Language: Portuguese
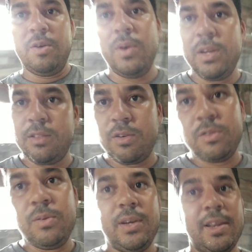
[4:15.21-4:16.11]
O
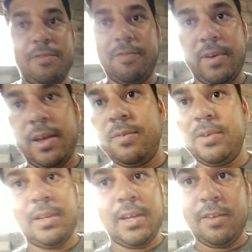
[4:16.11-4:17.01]
eletrodo ele é de
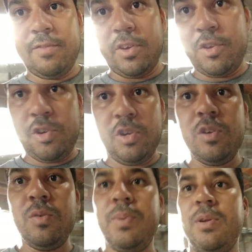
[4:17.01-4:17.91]
ferro e ele é revertido